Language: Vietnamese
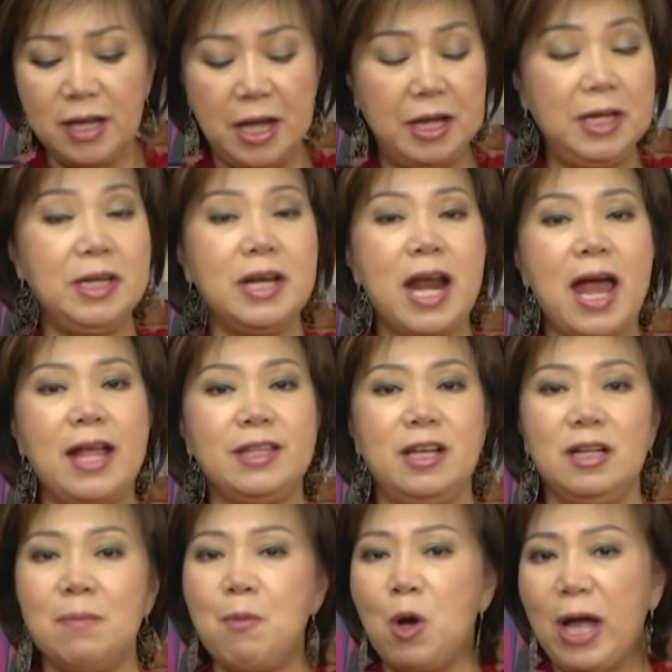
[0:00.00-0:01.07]
nghĩ ra
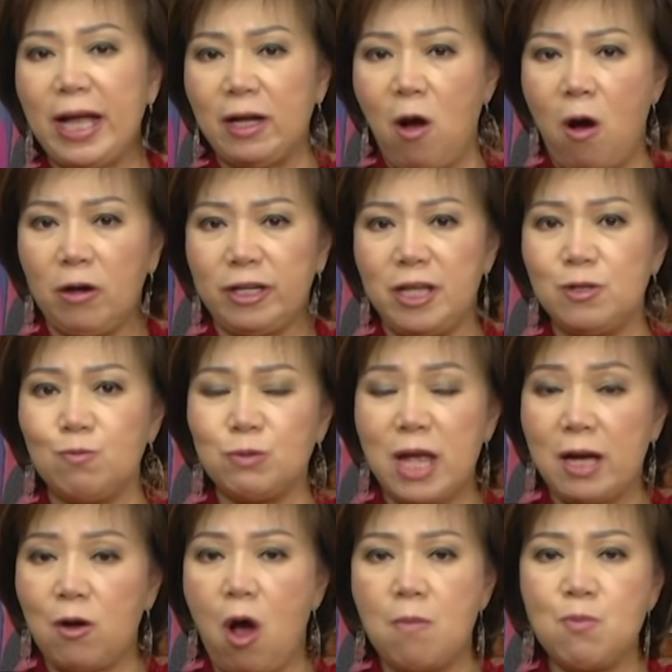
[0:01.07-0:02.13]
những cái món ăn ngon để chúng
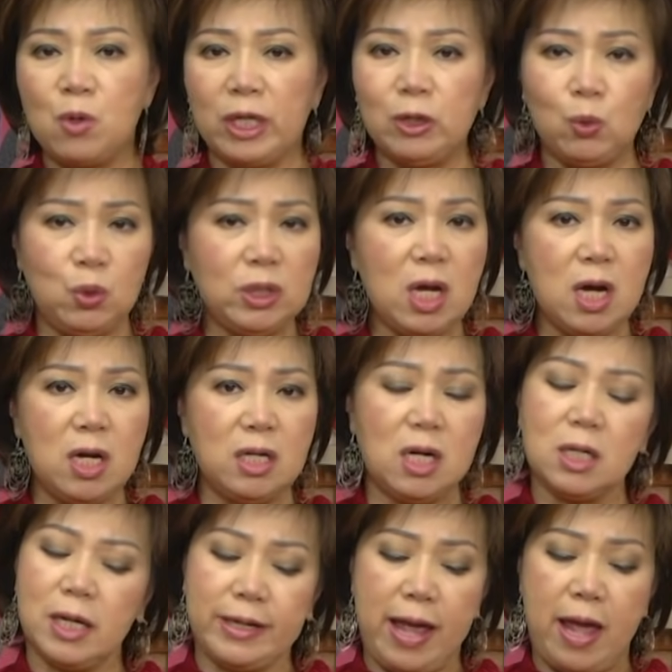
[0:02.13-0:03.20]
ta có một cái tuổi thơ
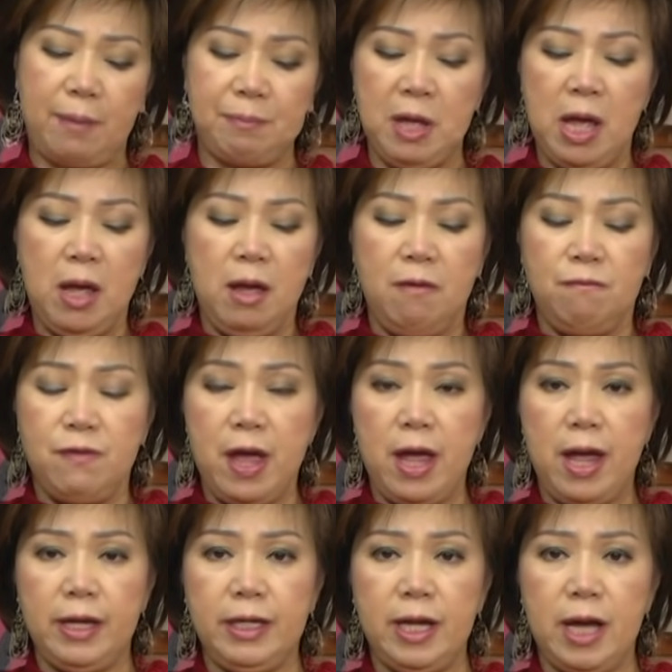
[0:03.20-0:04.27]
rất là đẹp
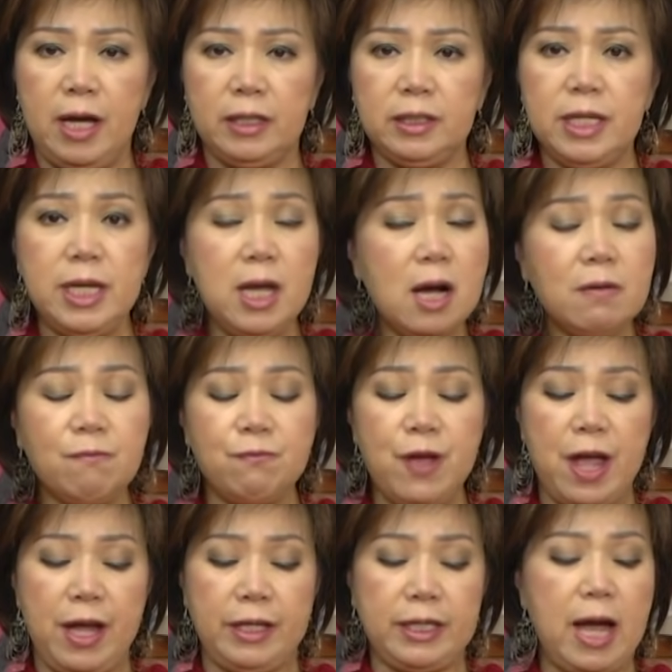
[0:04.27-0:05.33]
về à, ký ức
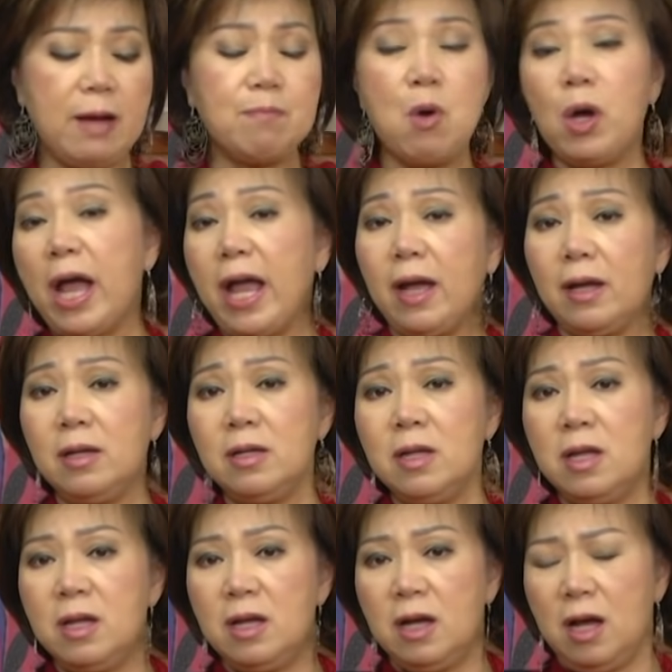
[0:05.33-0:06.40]
về các món ăn
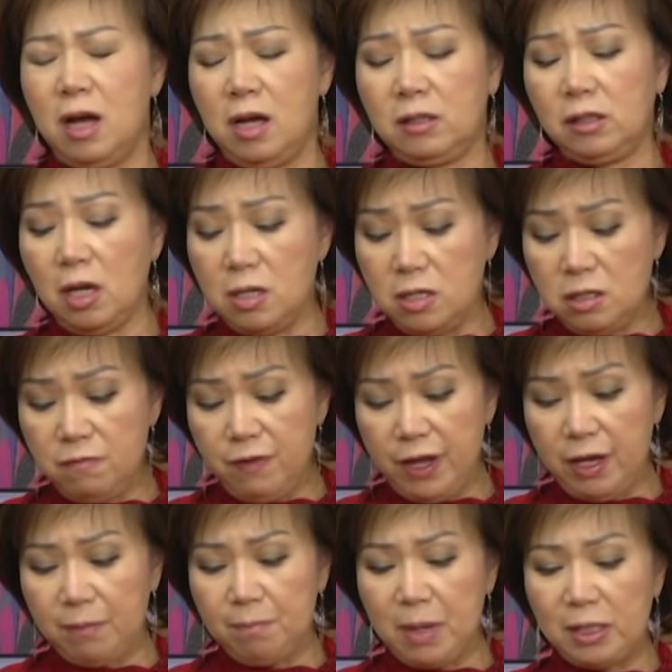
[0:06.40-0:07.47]
à, từ
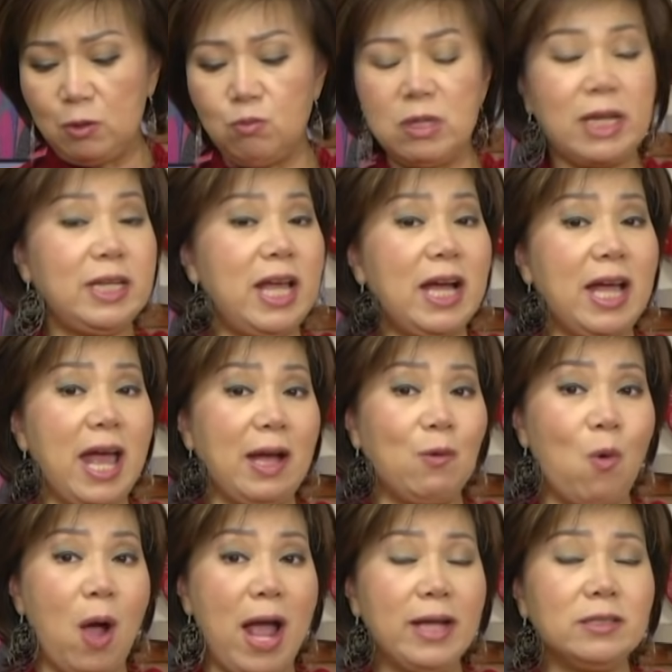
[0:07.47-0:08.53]
việc mà chúng ta đi ăn hàng
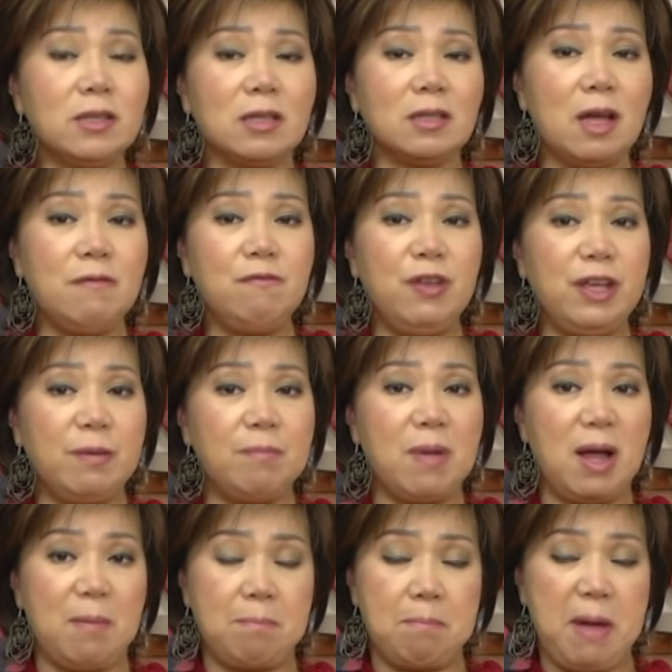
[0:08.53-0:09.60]
quán cho tới việc
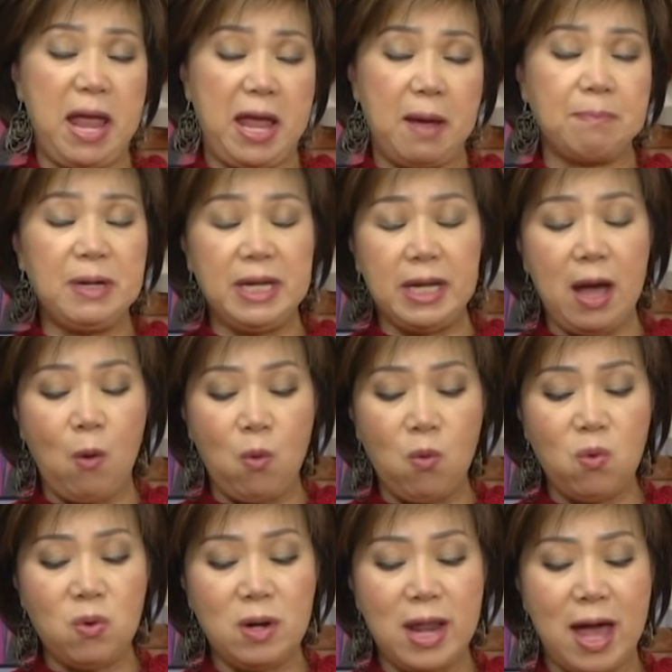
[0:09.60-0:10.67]
mà mẹ mình
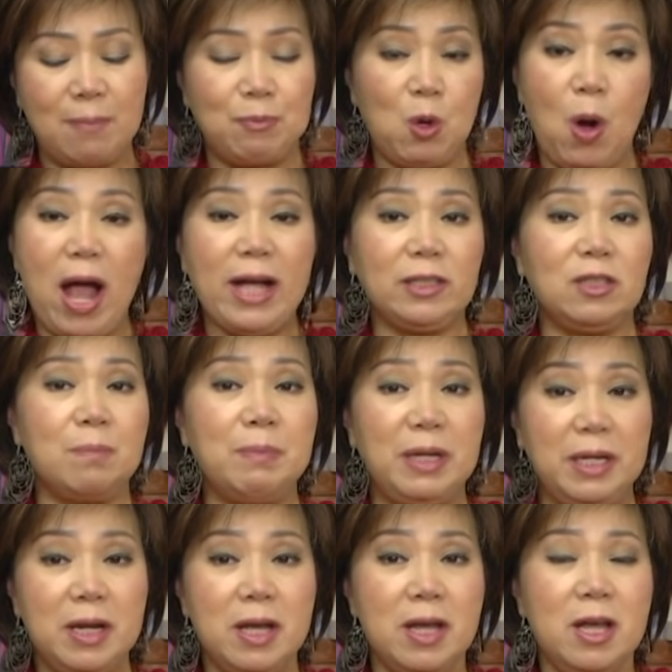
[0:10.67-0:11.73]
nấu làm đồ ăn cho
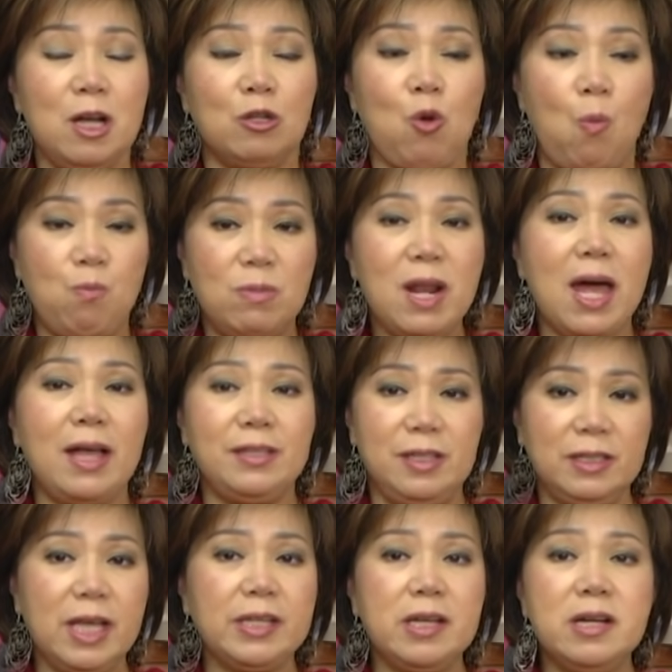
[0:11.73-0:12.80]
mình cũng là
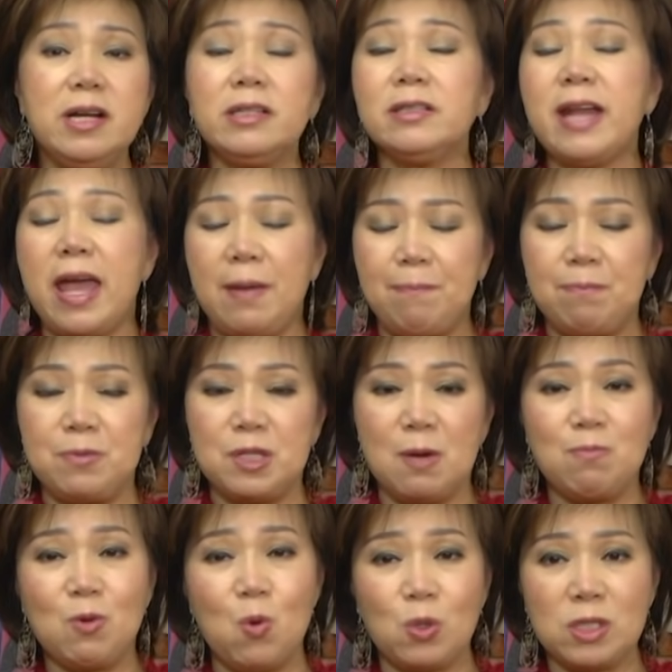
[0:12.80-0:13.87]
những cái ký ức đẹp
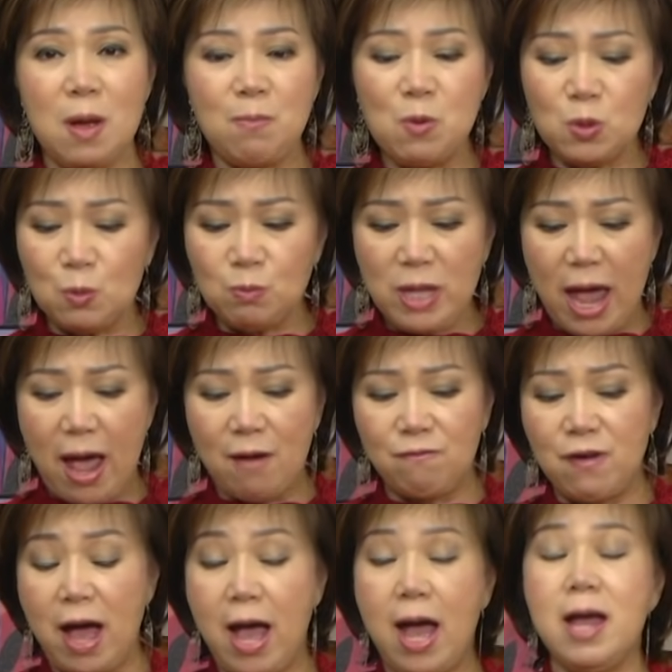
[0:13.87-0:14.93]
trong cuộc sống của chúng ta
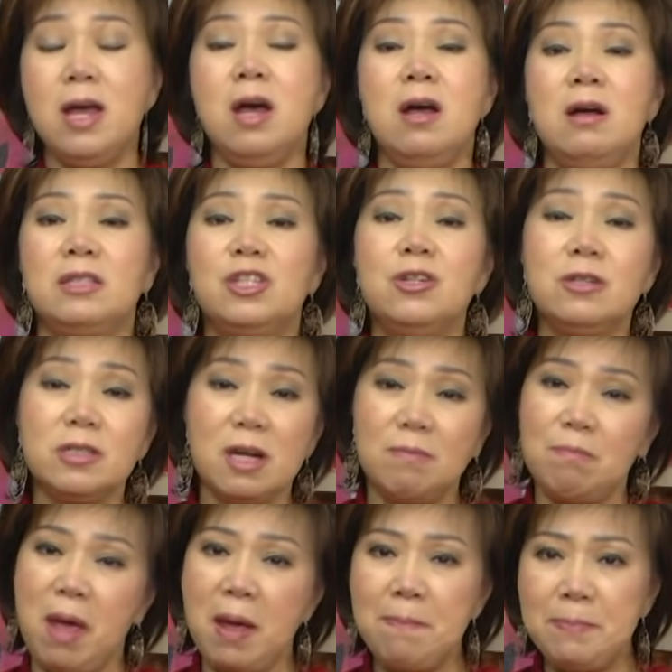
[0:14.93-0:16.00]
và chương
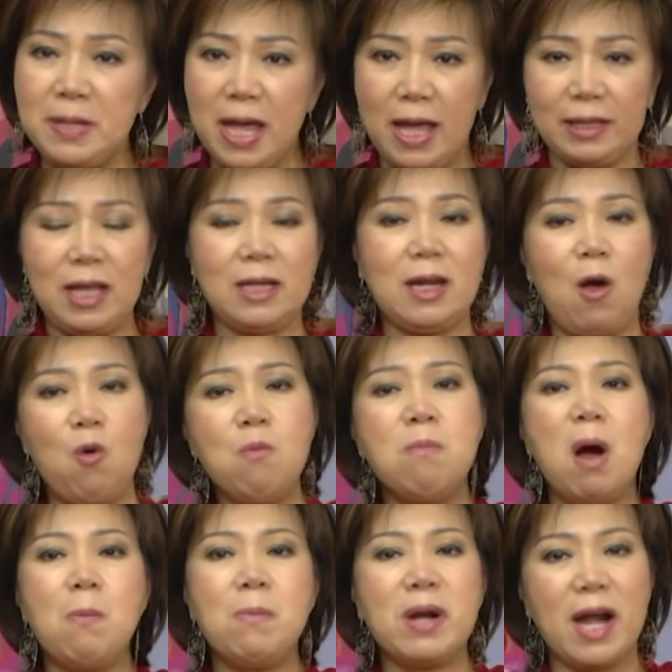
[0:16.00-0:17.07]
trình bếp nhà ta nấu
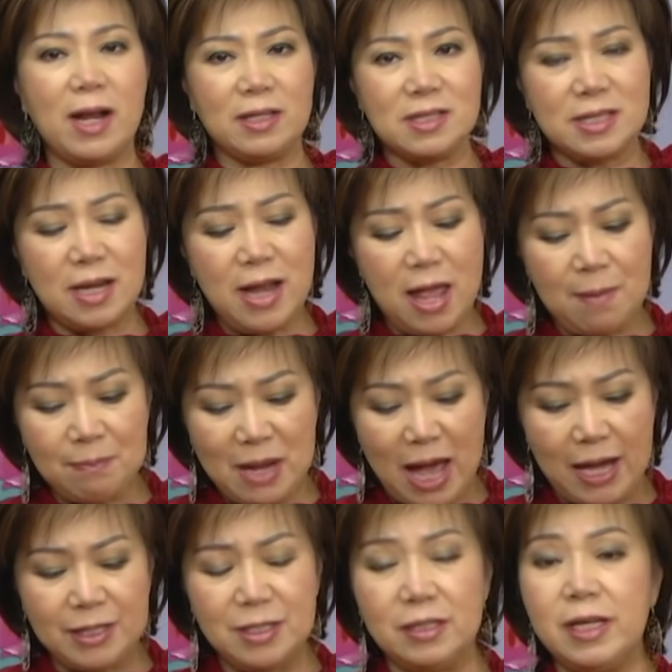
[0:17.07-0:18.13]
mong rằng sẽ đem
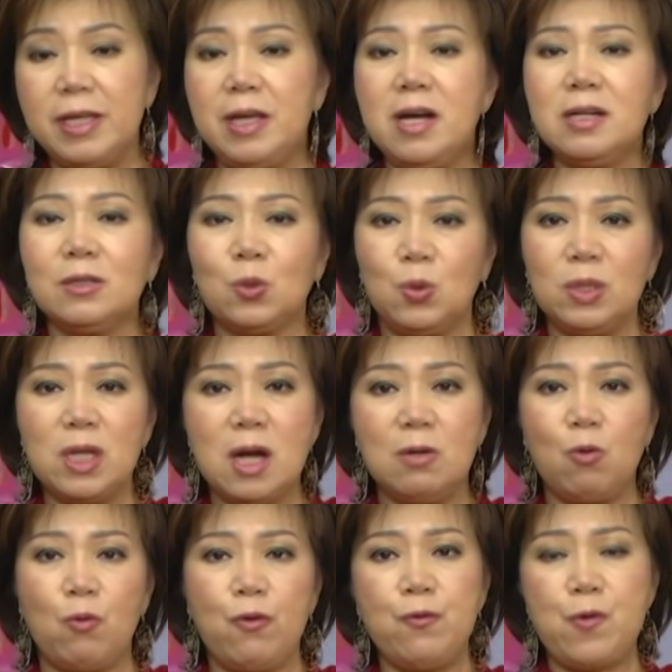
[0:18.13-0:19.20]
lại những ký ức tuổi thơ
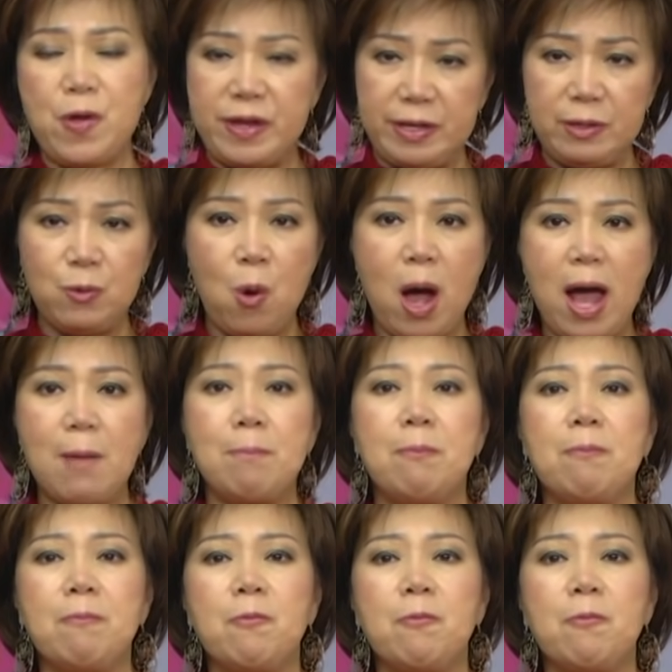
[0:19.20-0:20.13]
của quý vị qua